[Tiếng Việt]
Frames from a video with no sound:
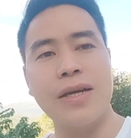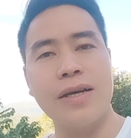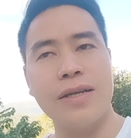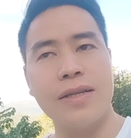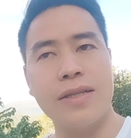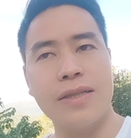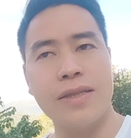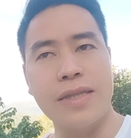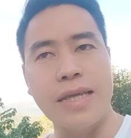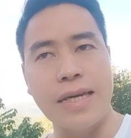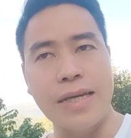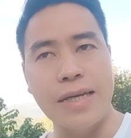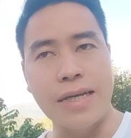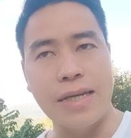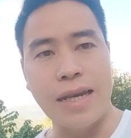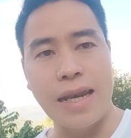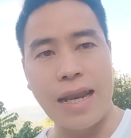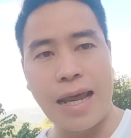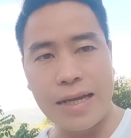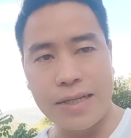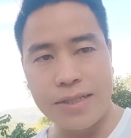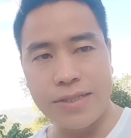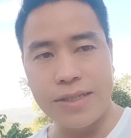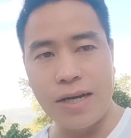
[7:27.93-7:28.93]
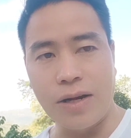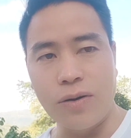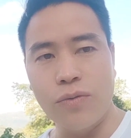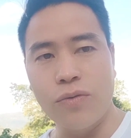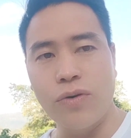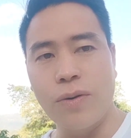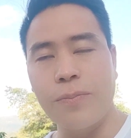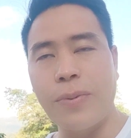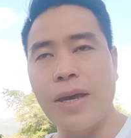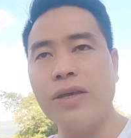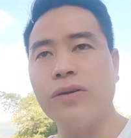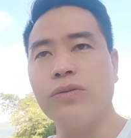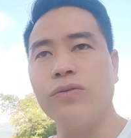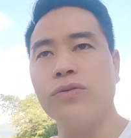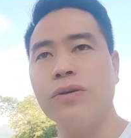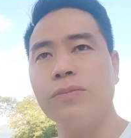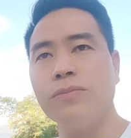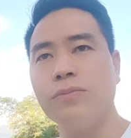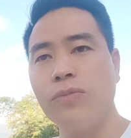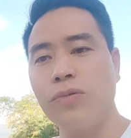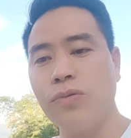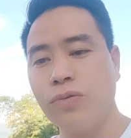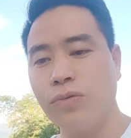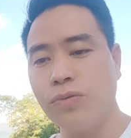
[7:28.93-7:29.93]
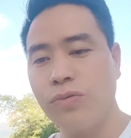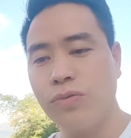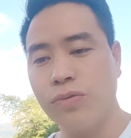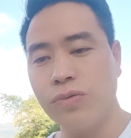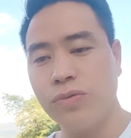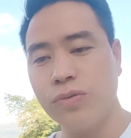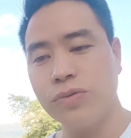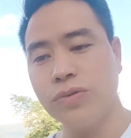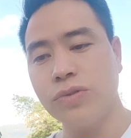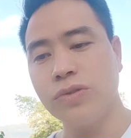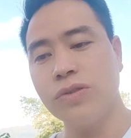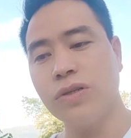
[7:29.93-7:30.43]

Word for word: tỉnh lai châu của bé nhỏ của mù